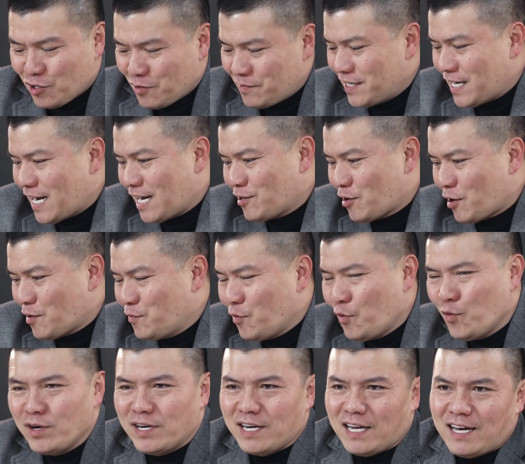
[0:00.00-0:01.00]
tôi vẫn hay nói
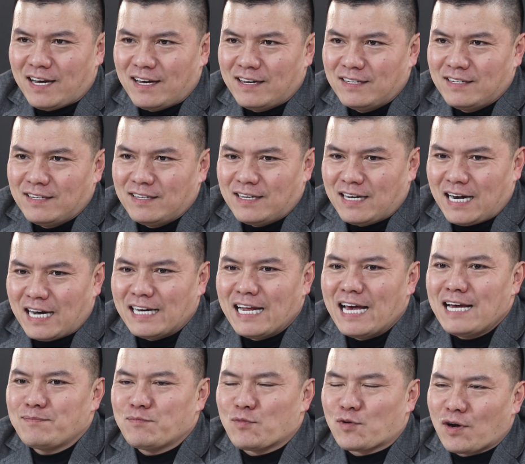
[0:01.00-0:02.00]
vui là ăn
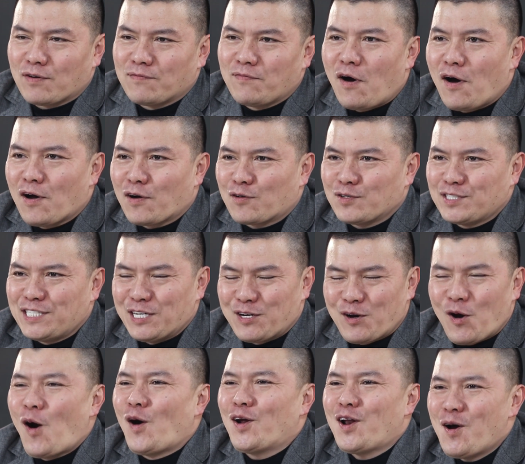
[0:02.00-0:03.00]
hết một con voi có gì
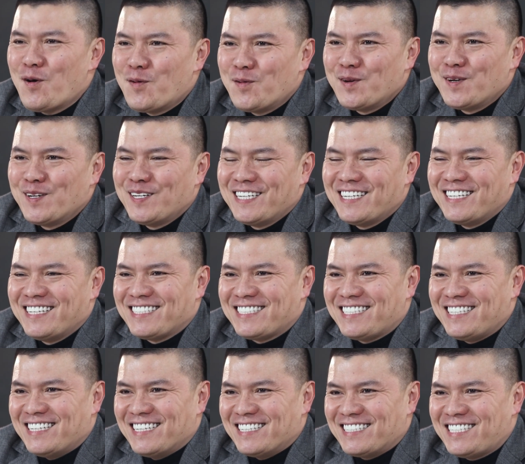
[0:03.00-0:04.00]
khó đâu
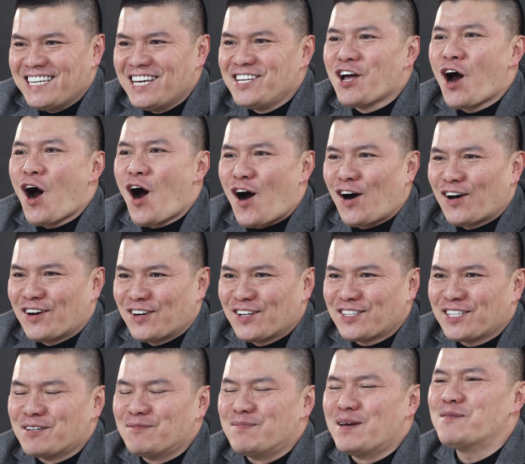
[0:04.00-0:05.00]
chỉ chia nhỏ
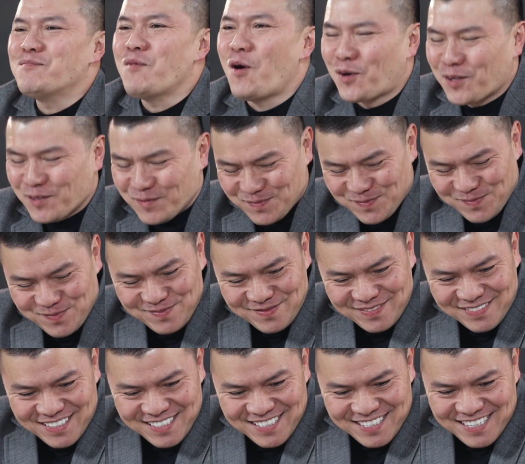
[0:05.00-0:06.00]
nó từng miếng một
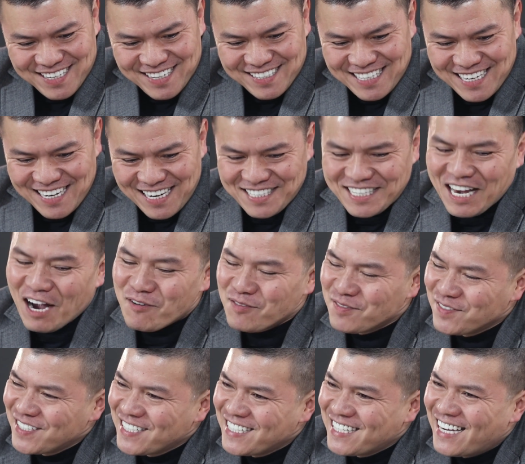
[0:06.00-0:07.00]
à, thế là xong
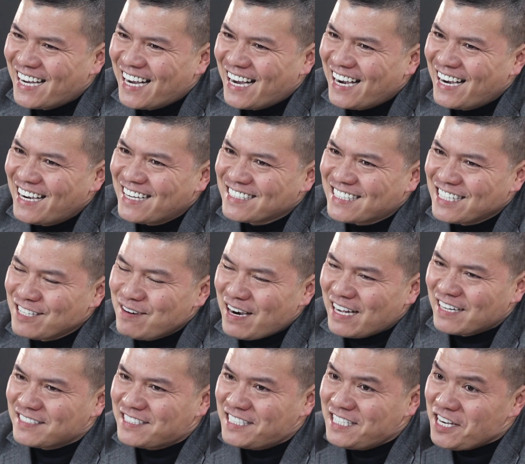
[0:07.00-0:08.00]
Đấy, thì
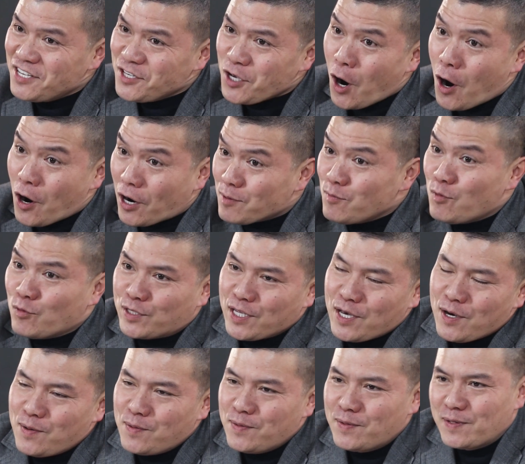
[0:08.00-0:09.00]
bạn chia nhỏ cái mục
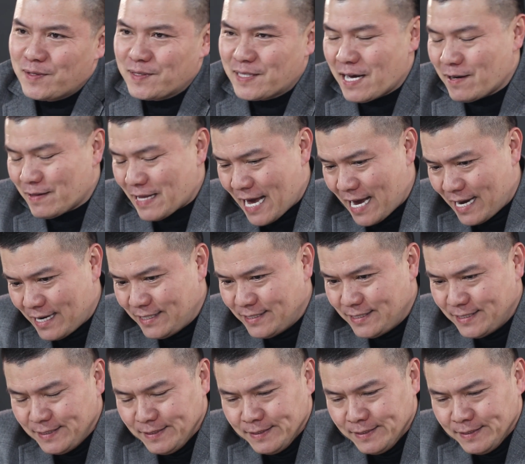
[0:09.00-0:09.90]
tiêu theo tháng